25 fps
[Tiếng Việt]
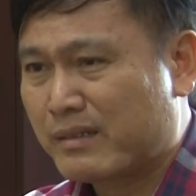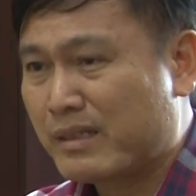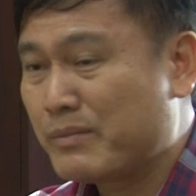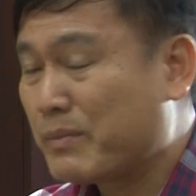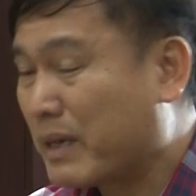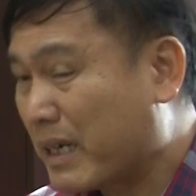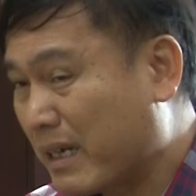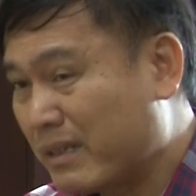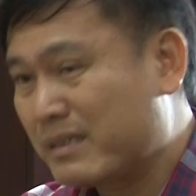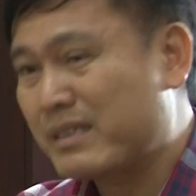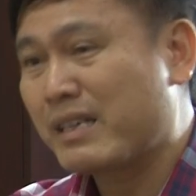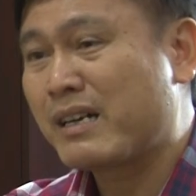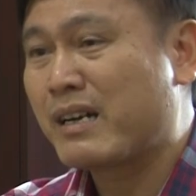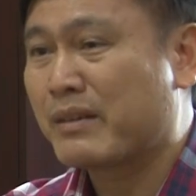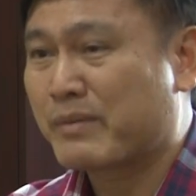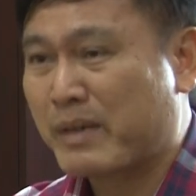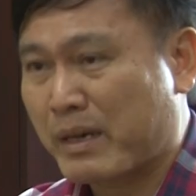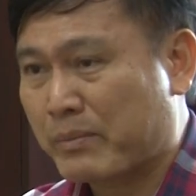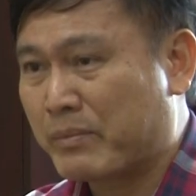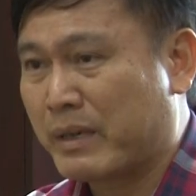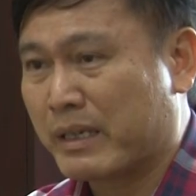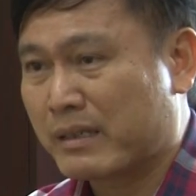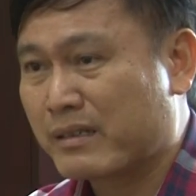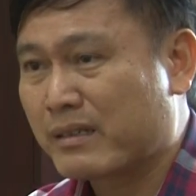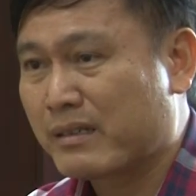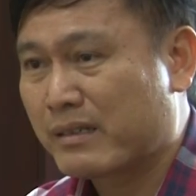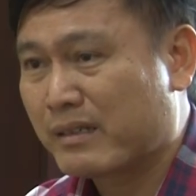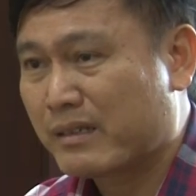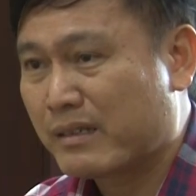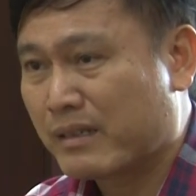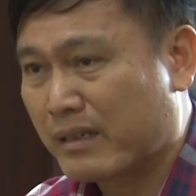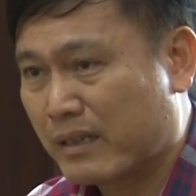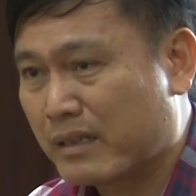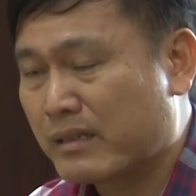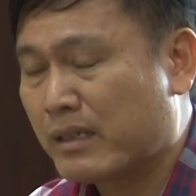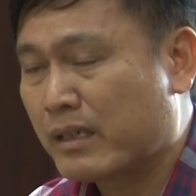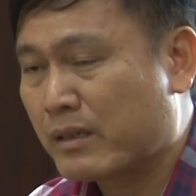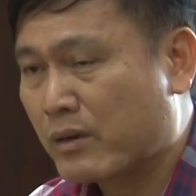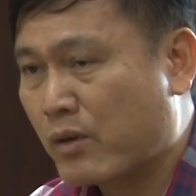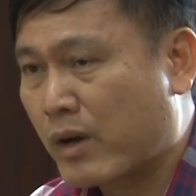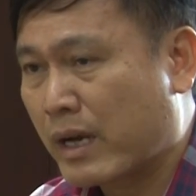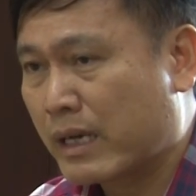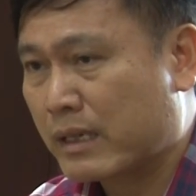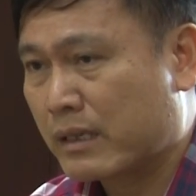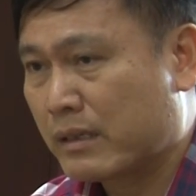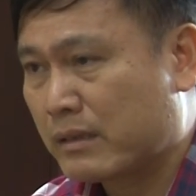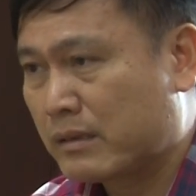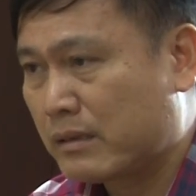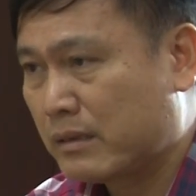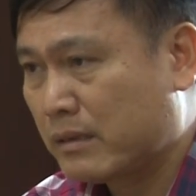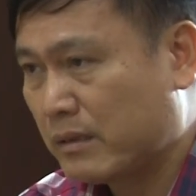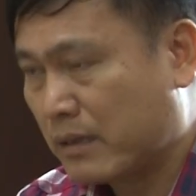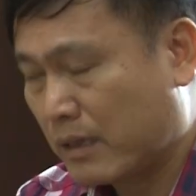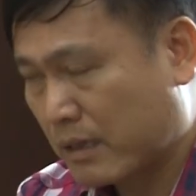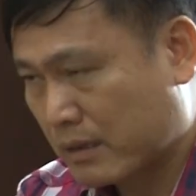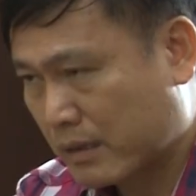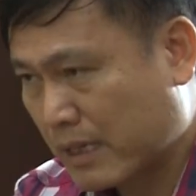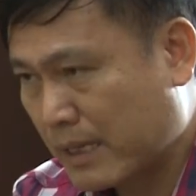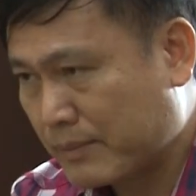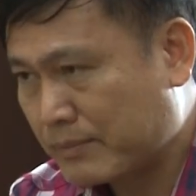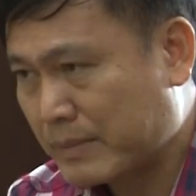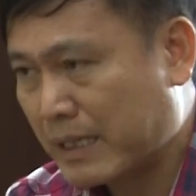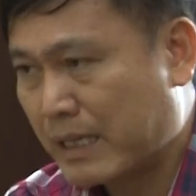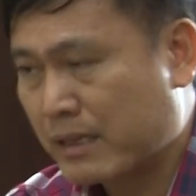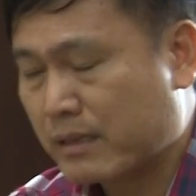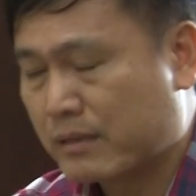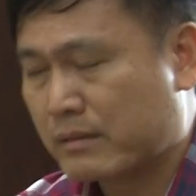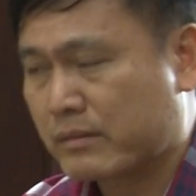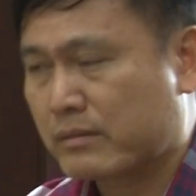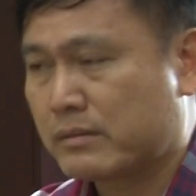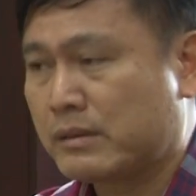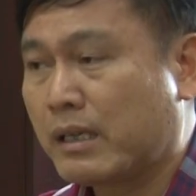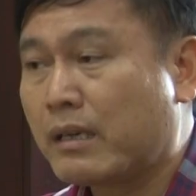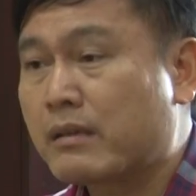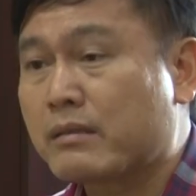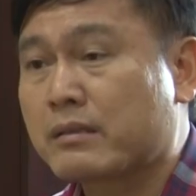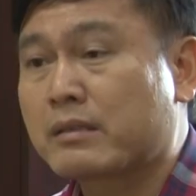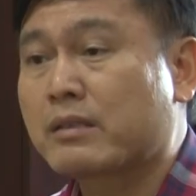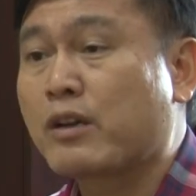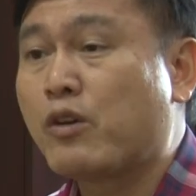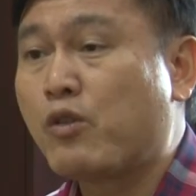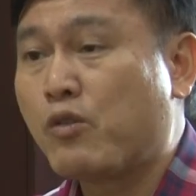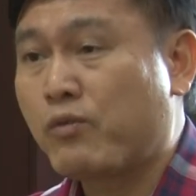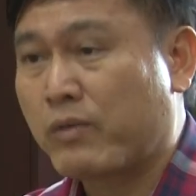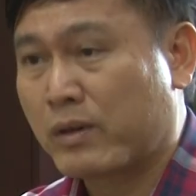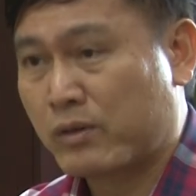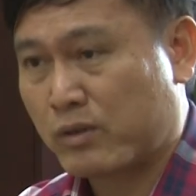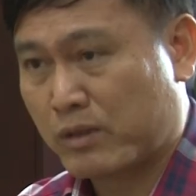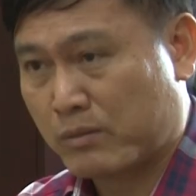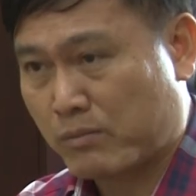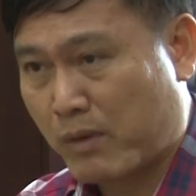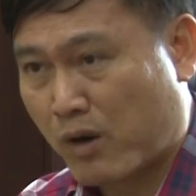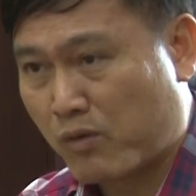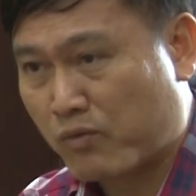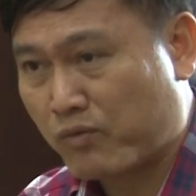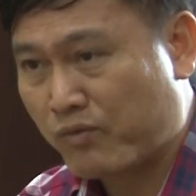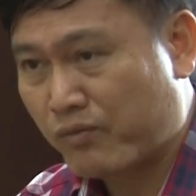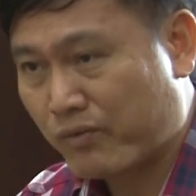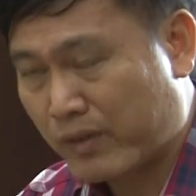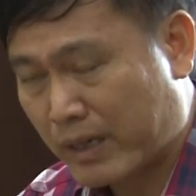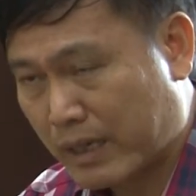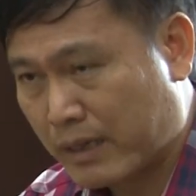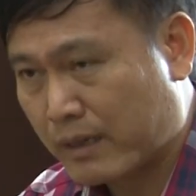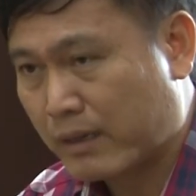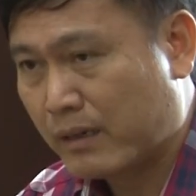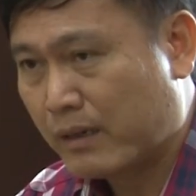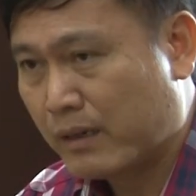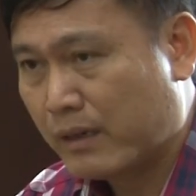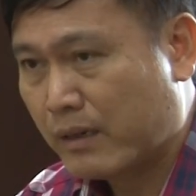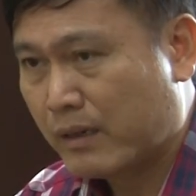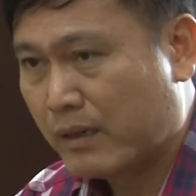nhưng mà đây trường hợp đặc biệt à, liên đoàn gần như là tham gia rất là sâu vào đội bóng và